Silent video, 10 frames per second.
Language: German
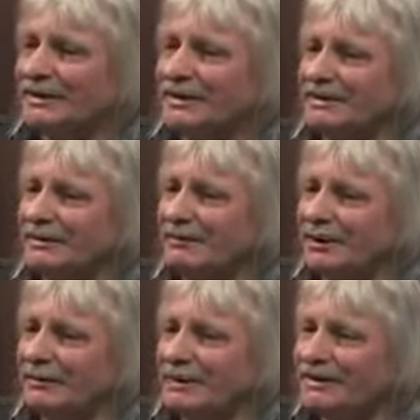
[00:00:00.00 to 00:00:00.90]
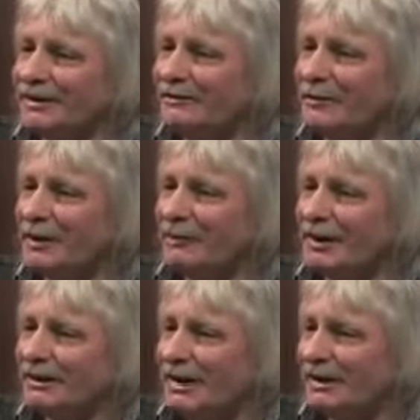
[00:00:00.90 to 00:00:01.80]
sondern es ist die Frequenz, die vorher
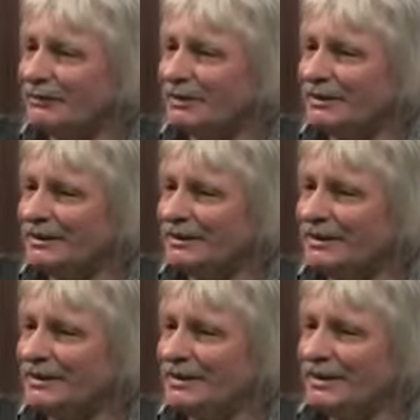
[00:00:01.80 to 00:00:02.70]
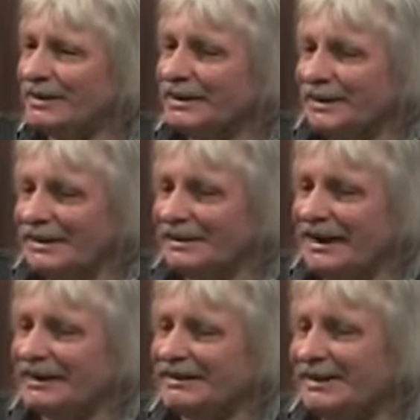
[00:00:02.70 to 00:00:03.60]
mal da gewesen ist. Das
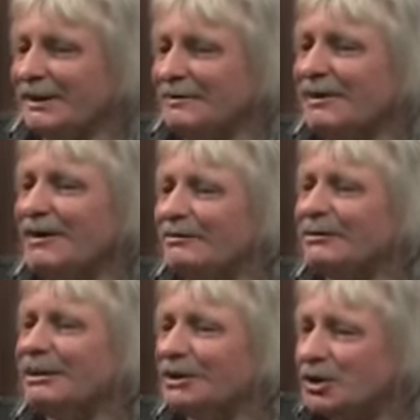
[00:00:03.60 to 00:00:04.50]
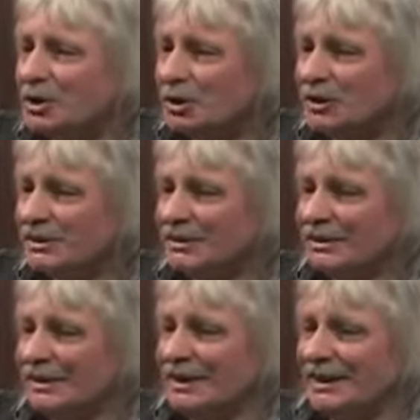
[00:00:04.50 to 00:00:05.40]
heißt, wir haben dann die Chance,
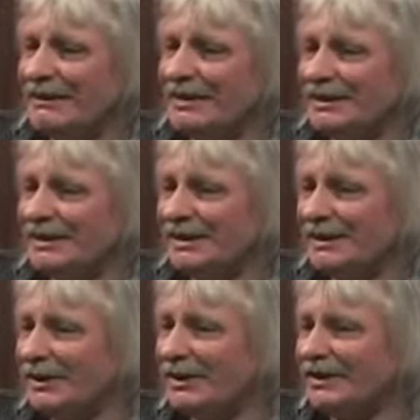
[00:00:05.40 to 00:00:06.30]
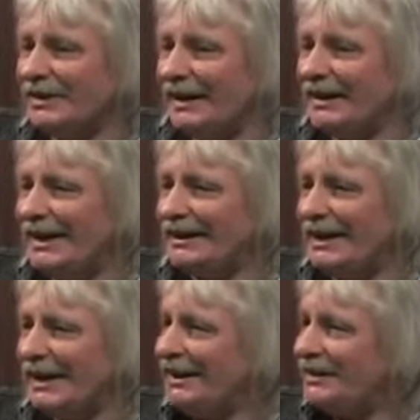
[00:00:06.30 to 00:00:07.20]
wenn diese neue
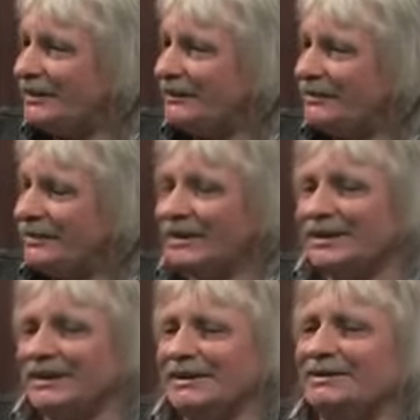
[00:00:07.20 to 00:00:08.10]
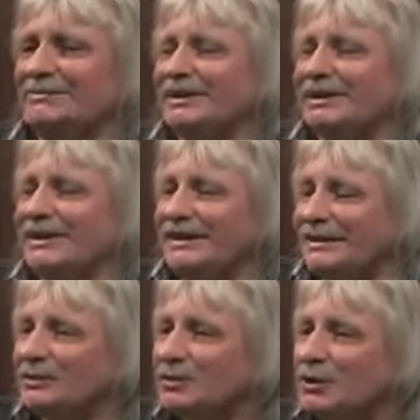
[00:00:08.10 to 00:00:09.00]
Zeitalter eintrifft, dass wir in
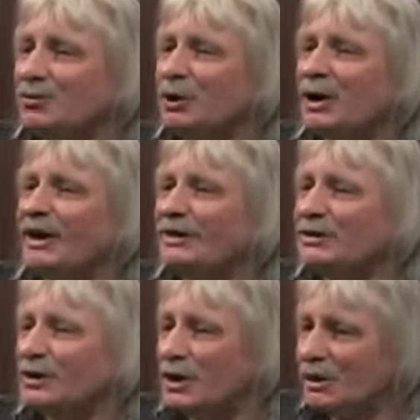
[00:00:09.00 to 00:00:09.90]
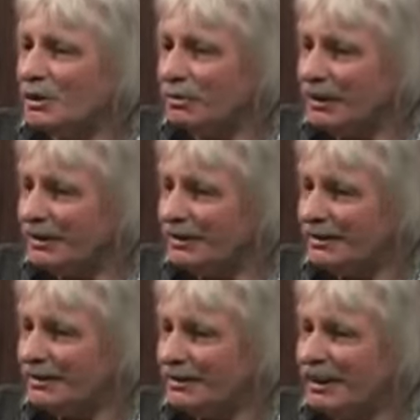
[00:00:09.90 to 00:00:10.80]
das Ursprüngliche zurückkommen,
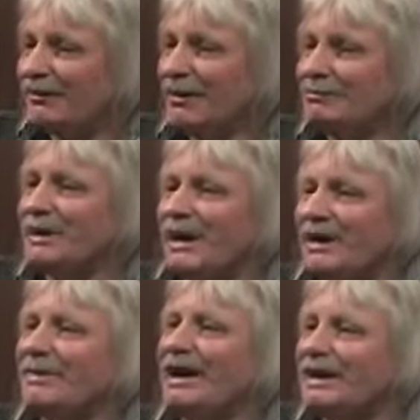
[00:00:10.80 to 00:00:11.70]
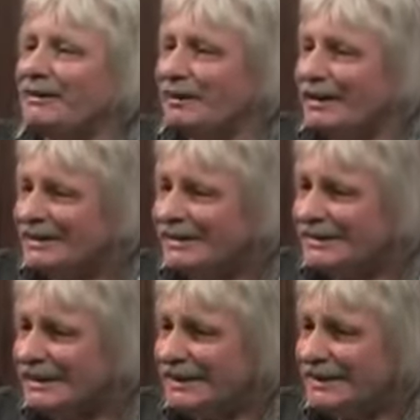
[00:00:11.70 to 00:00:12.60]
was wir einmal gewesen
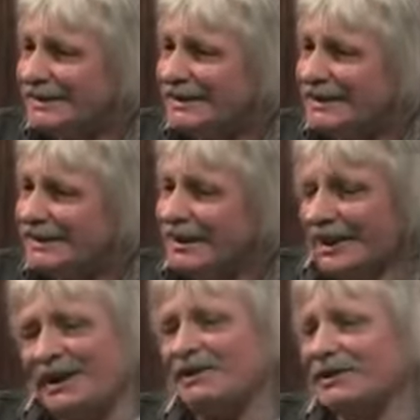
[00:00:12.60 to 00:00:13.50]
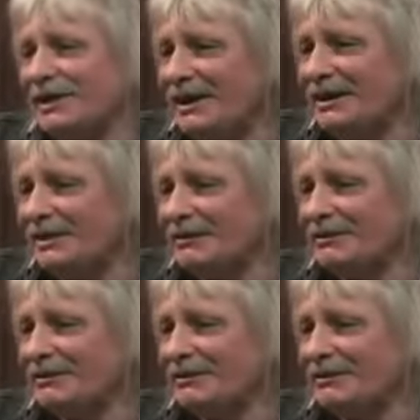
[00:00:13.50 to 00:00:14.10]
sind. Also ich,